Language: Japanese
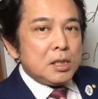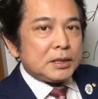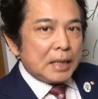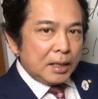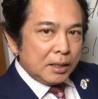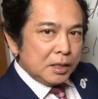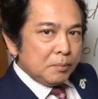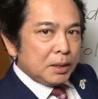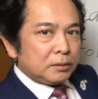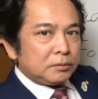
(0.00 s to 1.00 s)

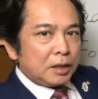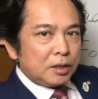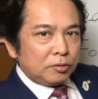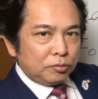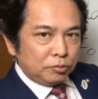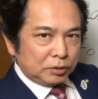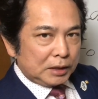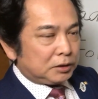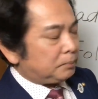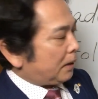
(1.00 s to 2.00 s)
サラリーマンっていう
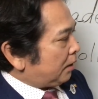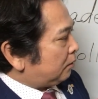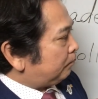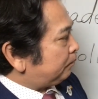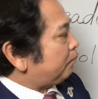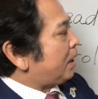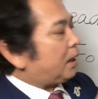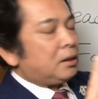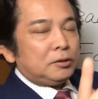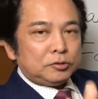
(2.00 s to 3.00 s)
立場まあ
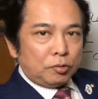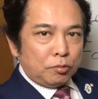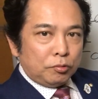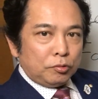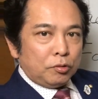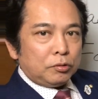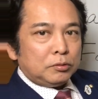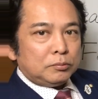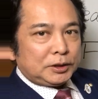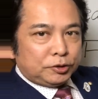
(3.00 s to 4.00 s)
そこの、
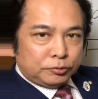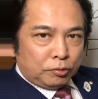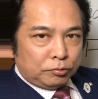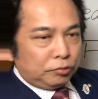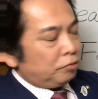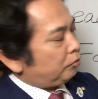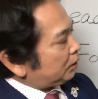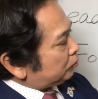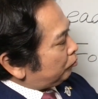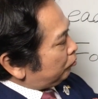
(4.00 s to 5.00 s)
まあ、種族という
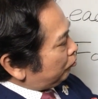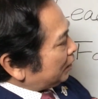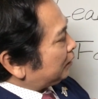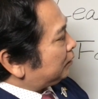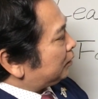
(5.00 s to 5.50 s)
かそこの方